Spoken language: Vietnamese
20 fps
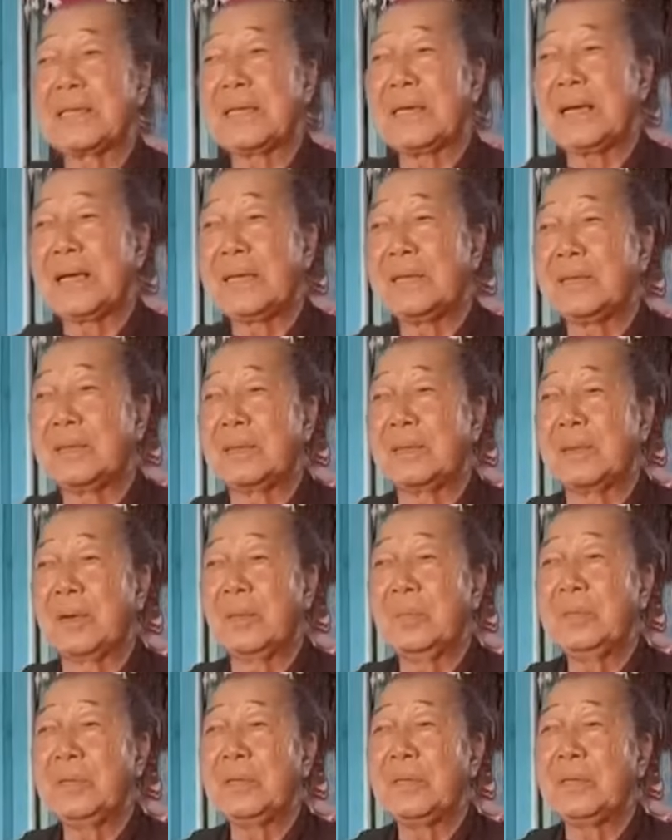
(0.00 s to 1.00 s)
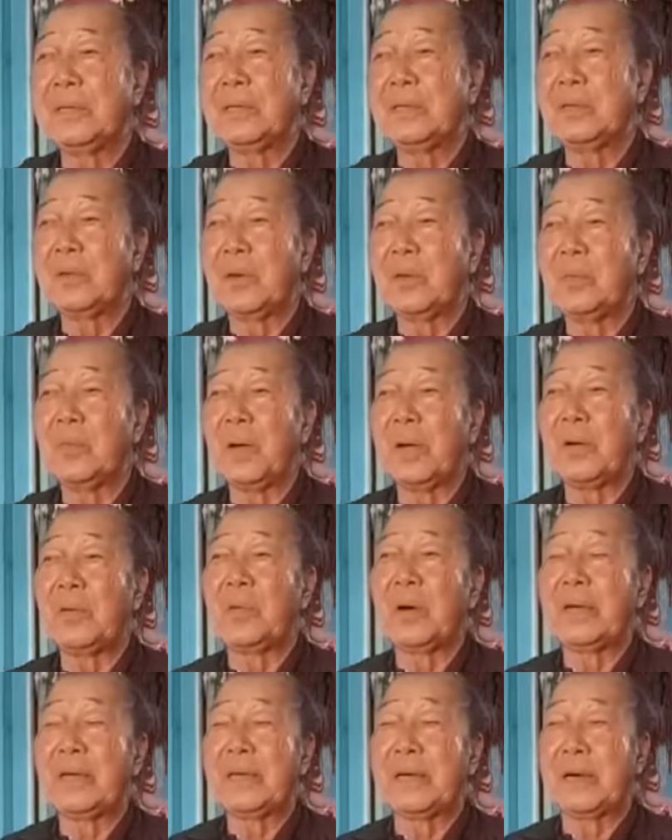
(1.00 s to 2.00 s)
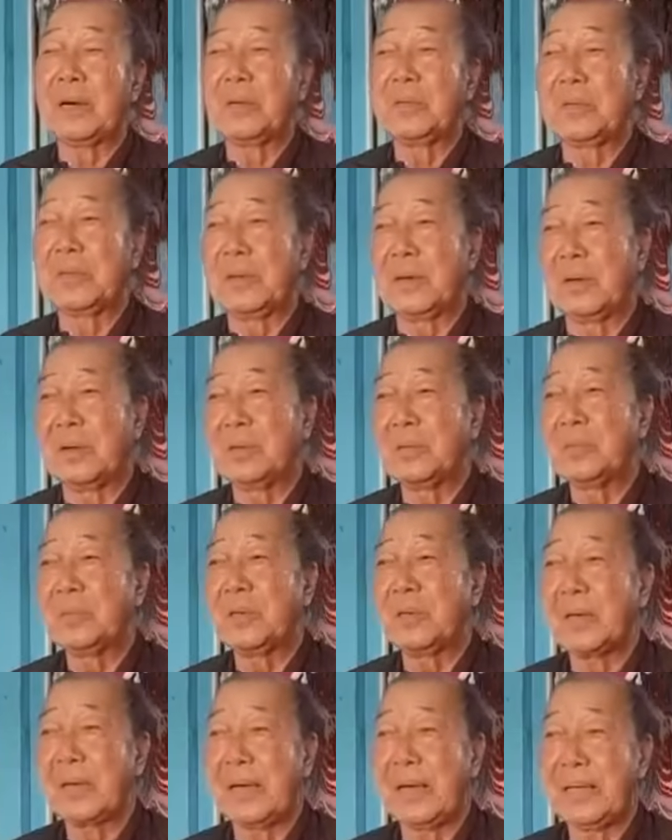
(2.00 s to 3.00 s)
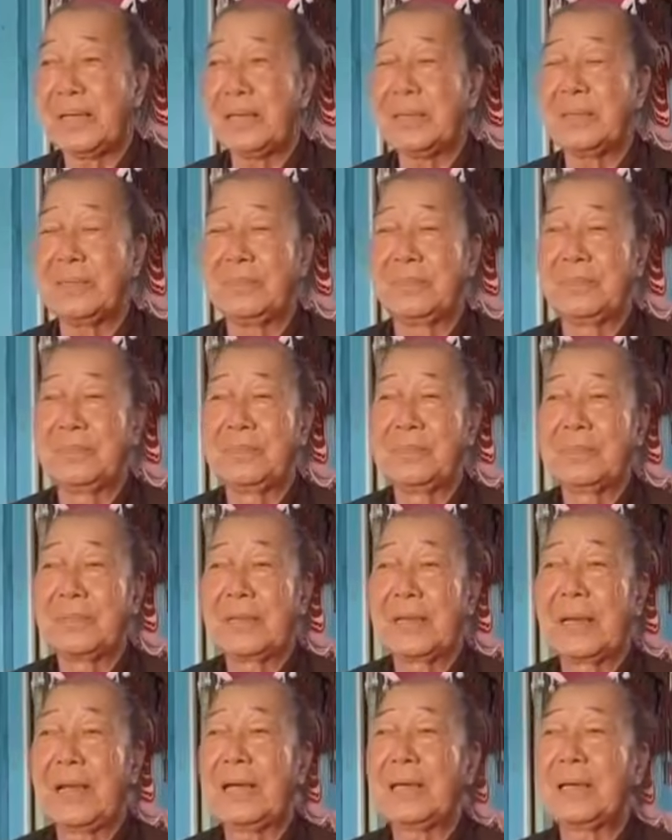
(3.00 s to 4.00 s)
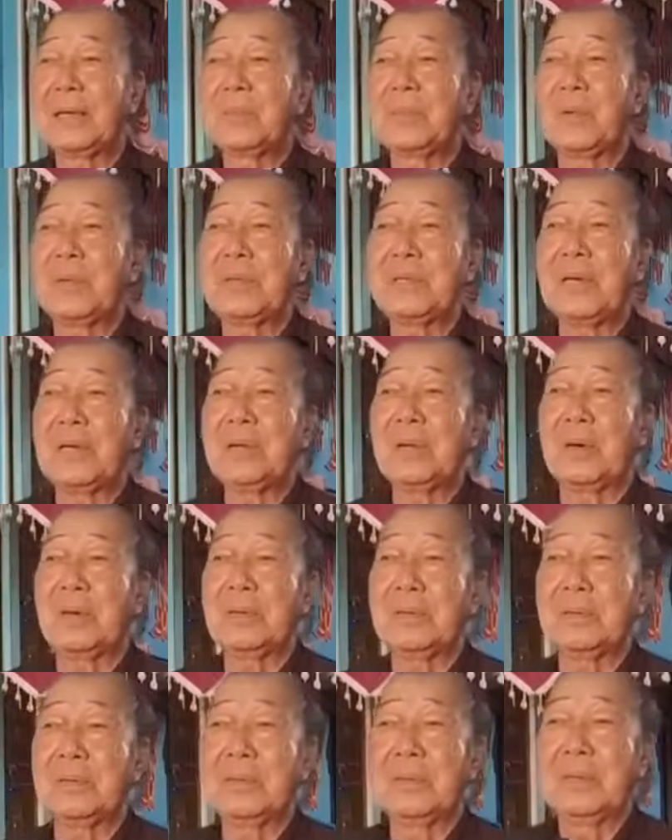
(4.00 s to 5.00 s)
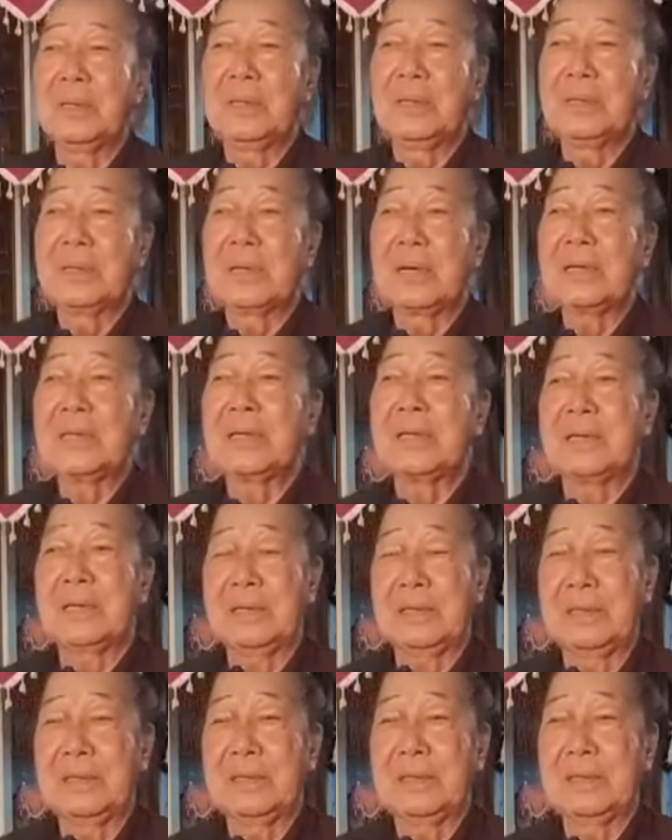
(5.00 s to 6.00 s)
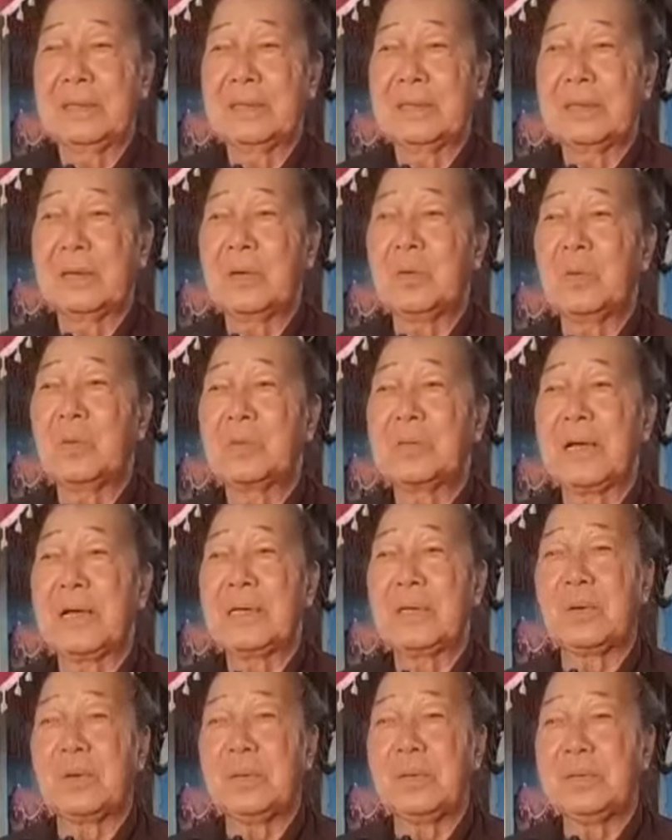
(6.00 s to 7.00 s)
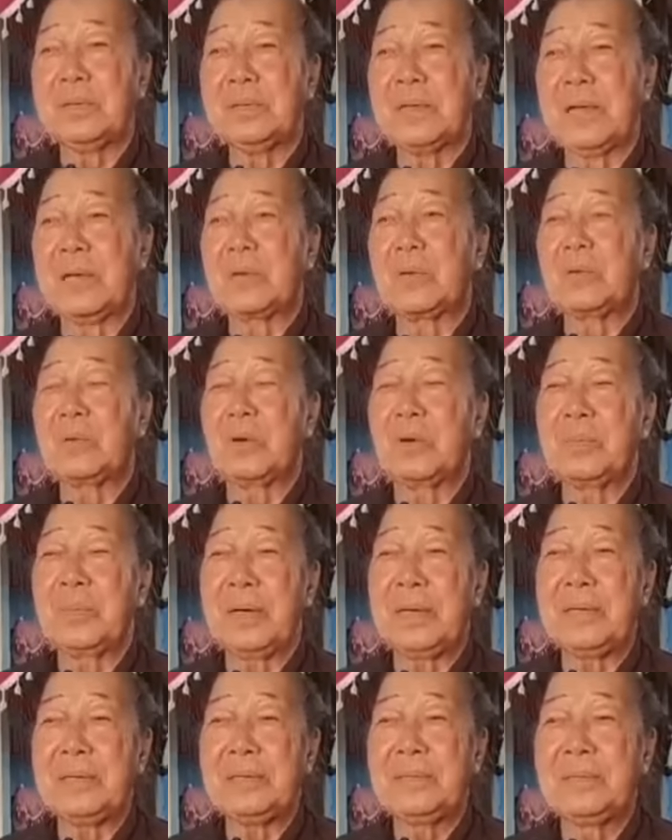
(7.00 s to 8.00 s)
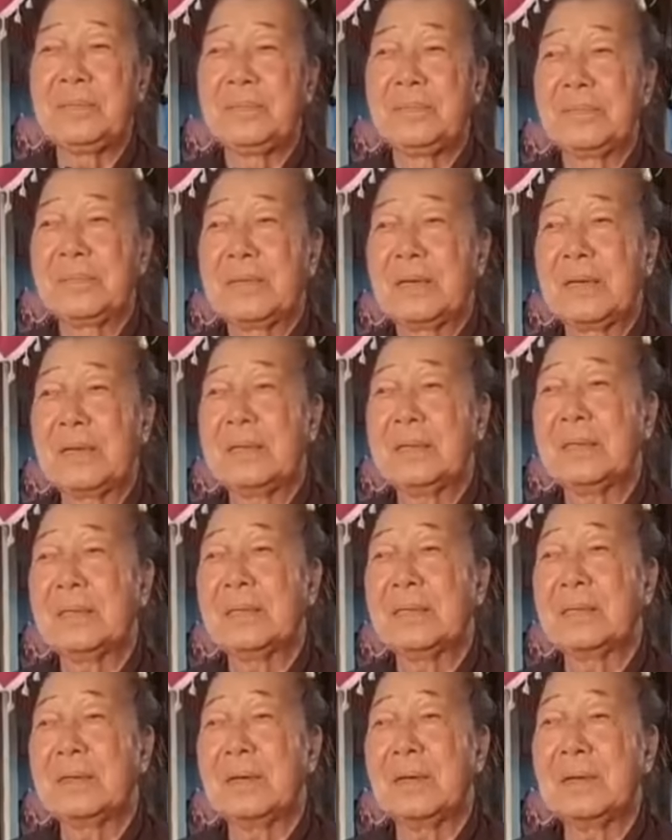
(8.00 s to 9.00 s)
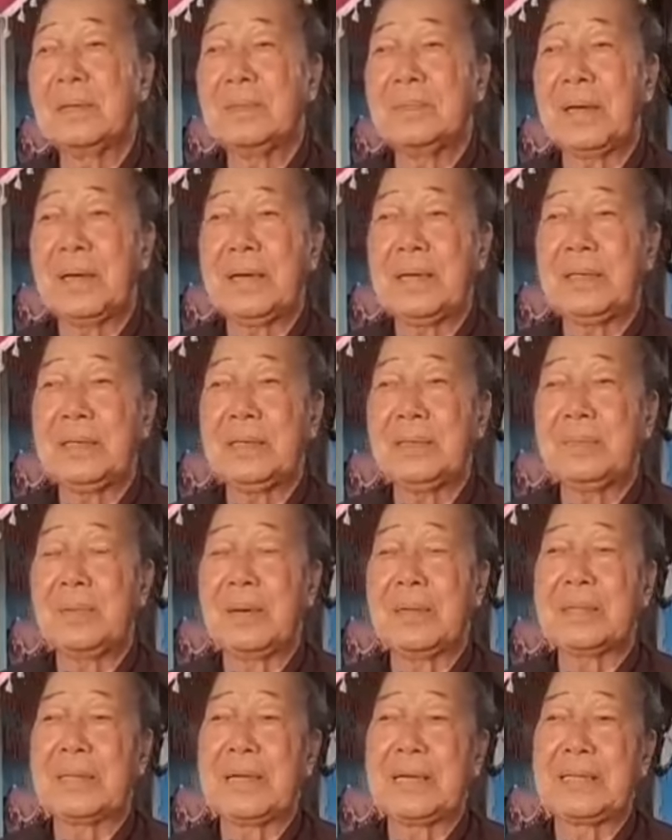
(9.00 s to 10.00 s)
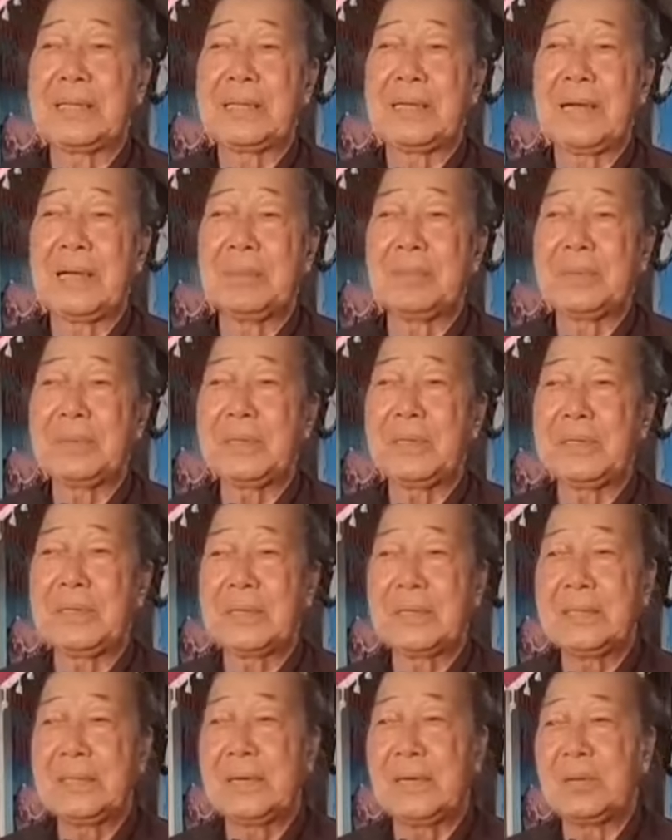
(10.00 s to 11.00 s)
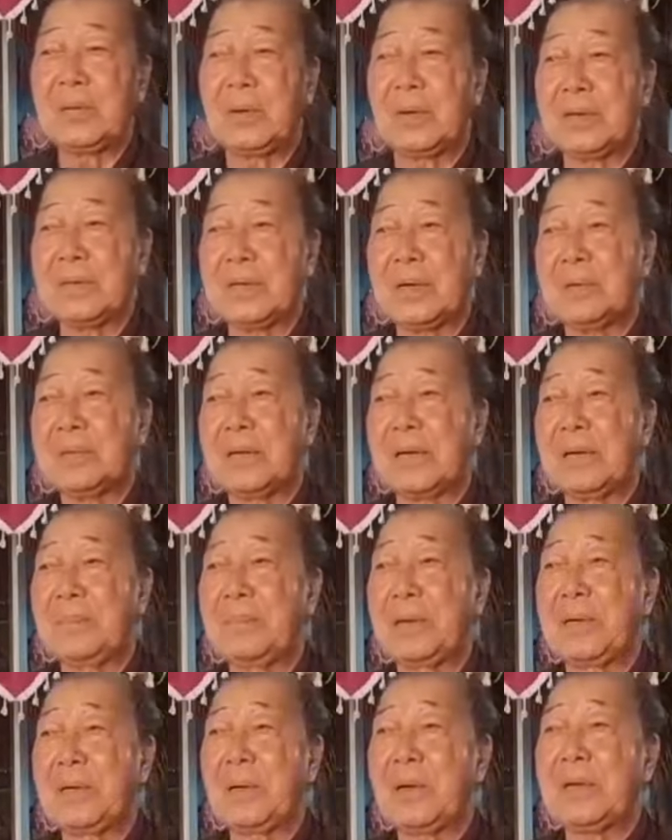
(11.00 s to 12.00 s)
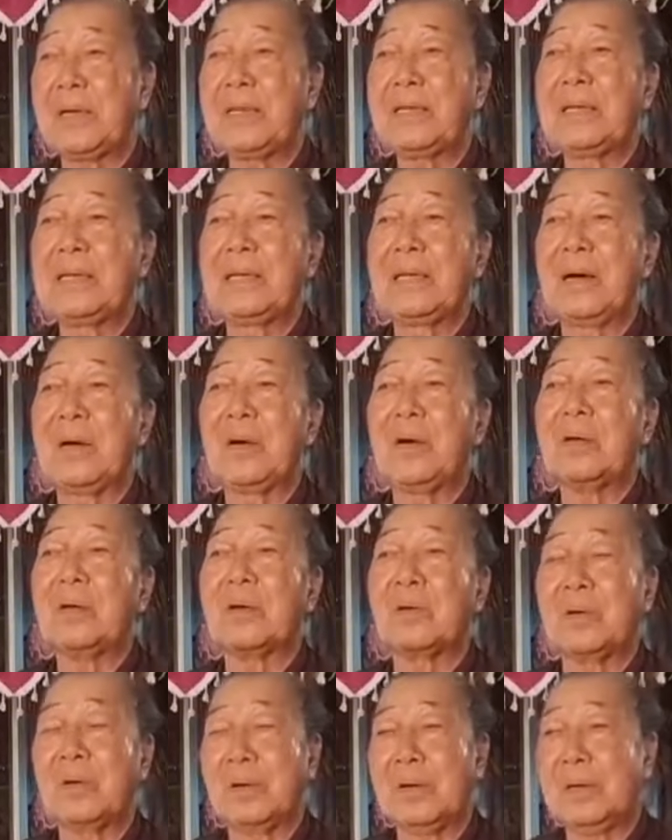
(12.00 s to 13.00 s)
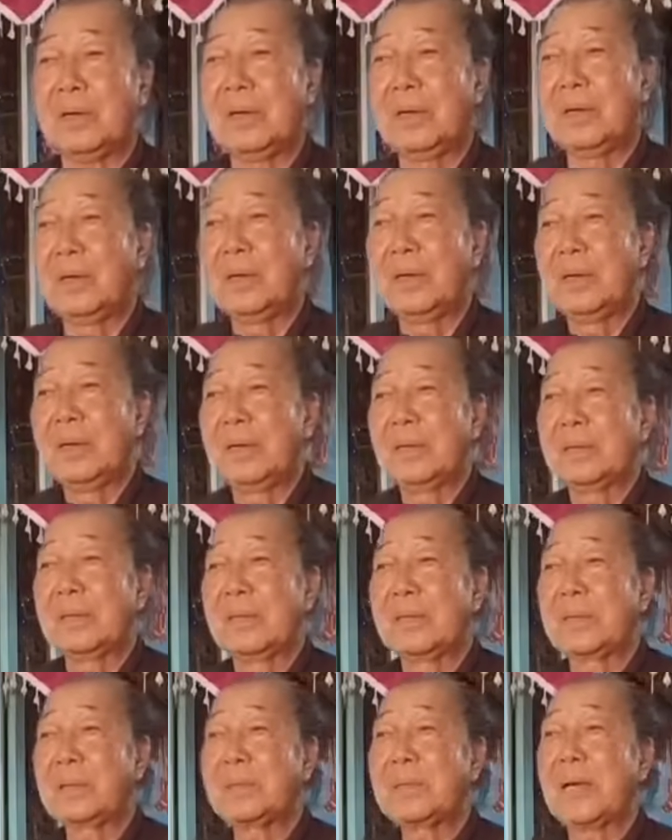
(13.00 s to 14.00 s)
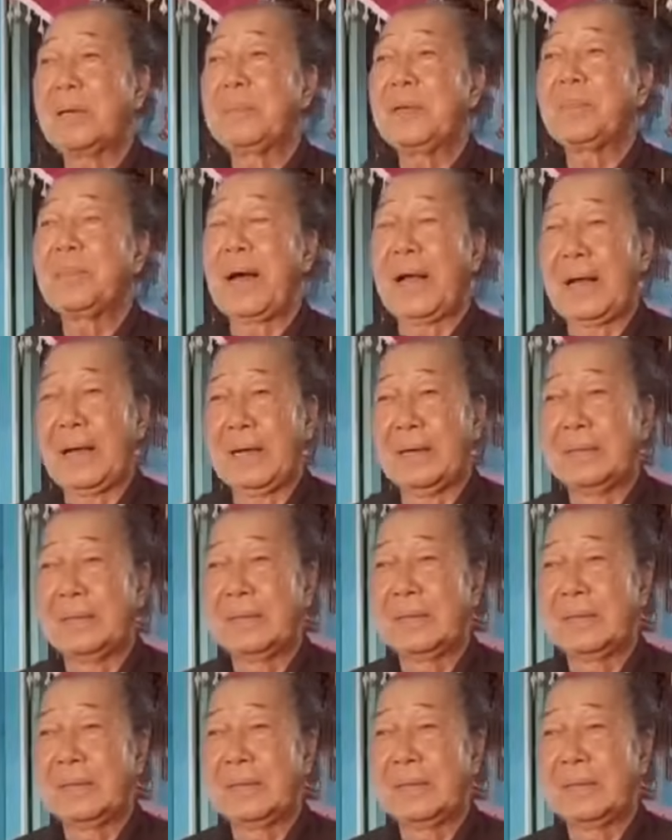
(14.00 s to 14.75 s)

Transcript: Thế An cũng như nói qua cái ngoại địa cầu vừa rồi chúng tôi kể đó thì đây là một cái giai đoạn cực kỳ cái cuộc thay đổi thay cũ đổi mới cho nên từ đó hôm nay đó Phật thầy Thế An mới tiên tri giai đoạn sau này mình nói cái gì đã có rồi đó thì chúng ta mới bàn